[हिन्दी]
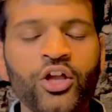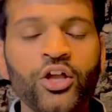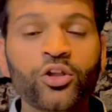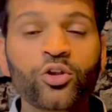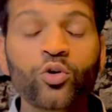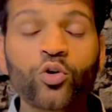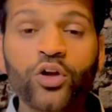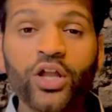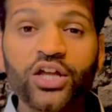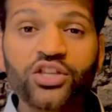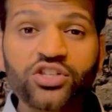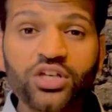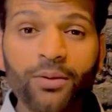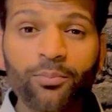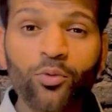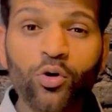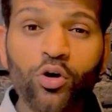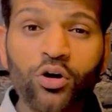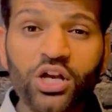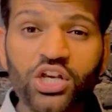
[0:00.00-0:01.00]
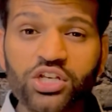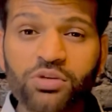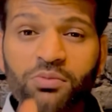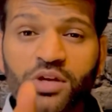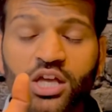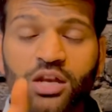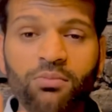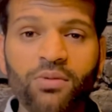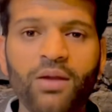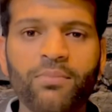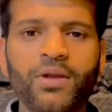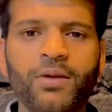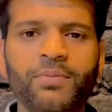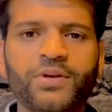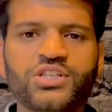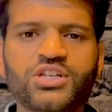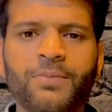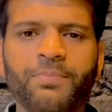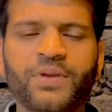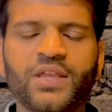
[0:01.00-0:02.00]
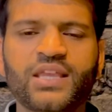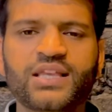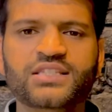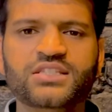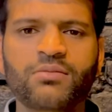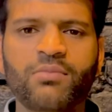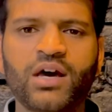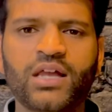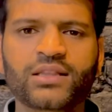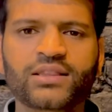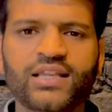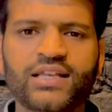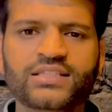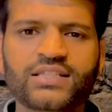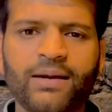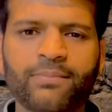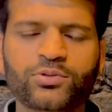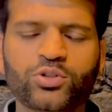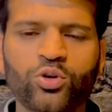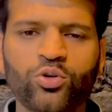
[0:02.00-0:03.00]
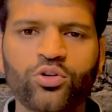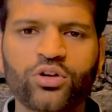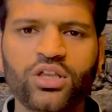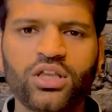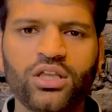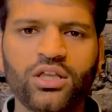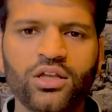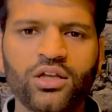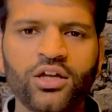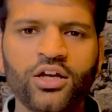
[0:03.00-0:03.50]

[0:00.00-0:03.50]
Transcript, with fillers: क्योंकि जम्मू कश्मीर में भी बीजेपी की जमानतें जब्त होंगी